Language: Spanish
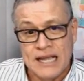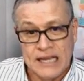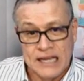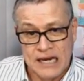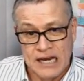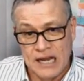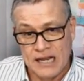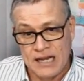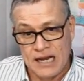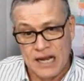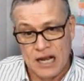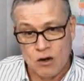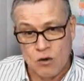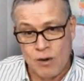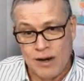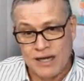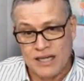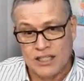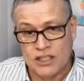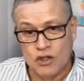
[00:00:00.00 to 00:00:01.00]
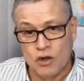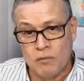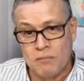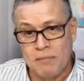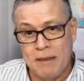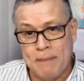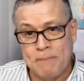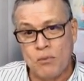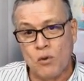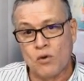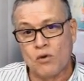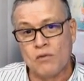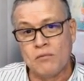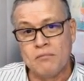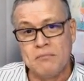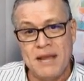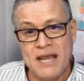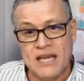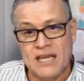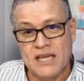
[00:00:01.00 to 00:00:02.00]
y la de la coalición Va por
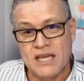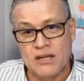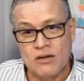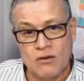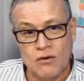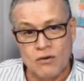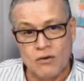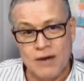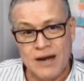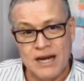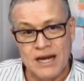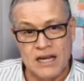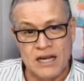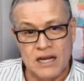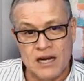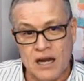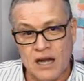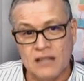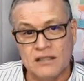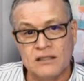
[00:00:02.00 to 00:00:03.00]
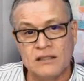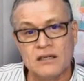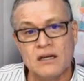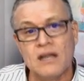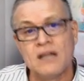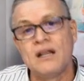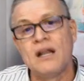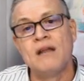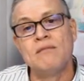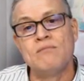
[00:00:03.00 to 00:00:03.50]
México Alejandra del